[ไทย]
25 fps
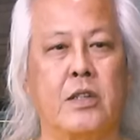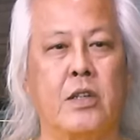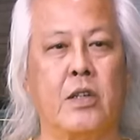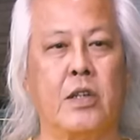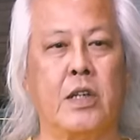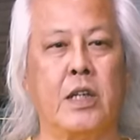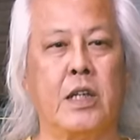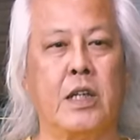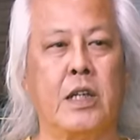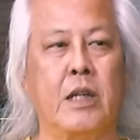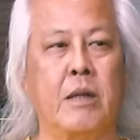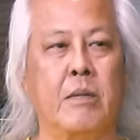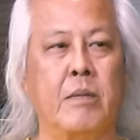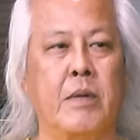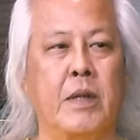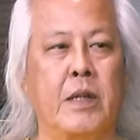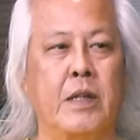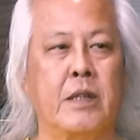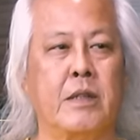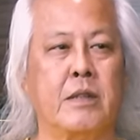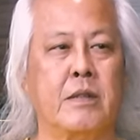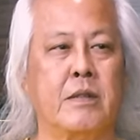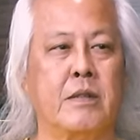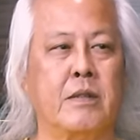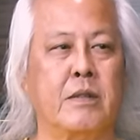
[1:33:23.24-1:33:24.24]
ตอนนี้ก็เป็น
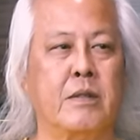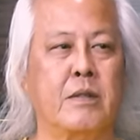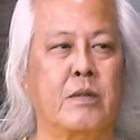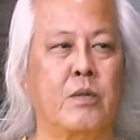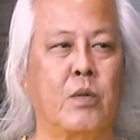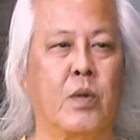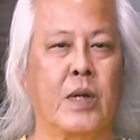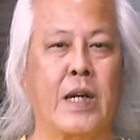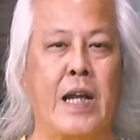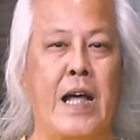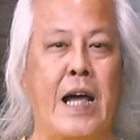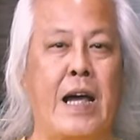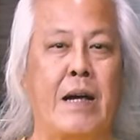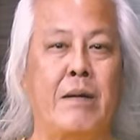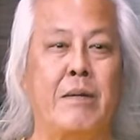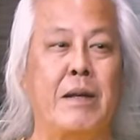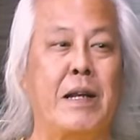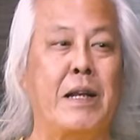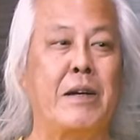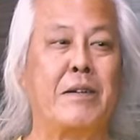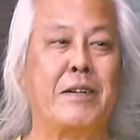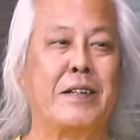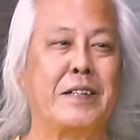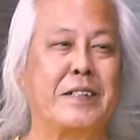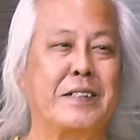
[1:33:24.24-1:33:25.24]
หัวหน้าไป
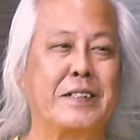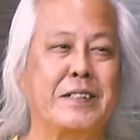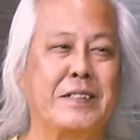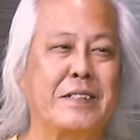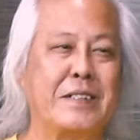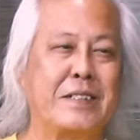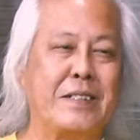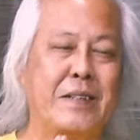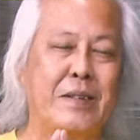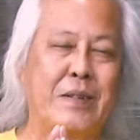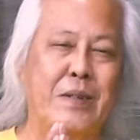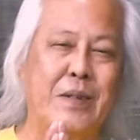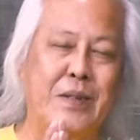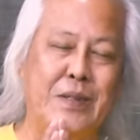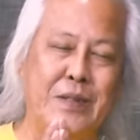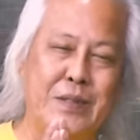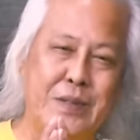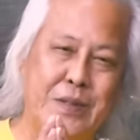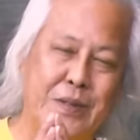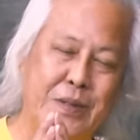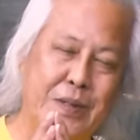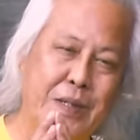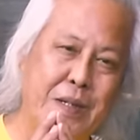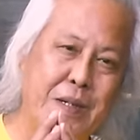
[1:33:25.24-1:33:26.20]
แล้วเจ้าของศูน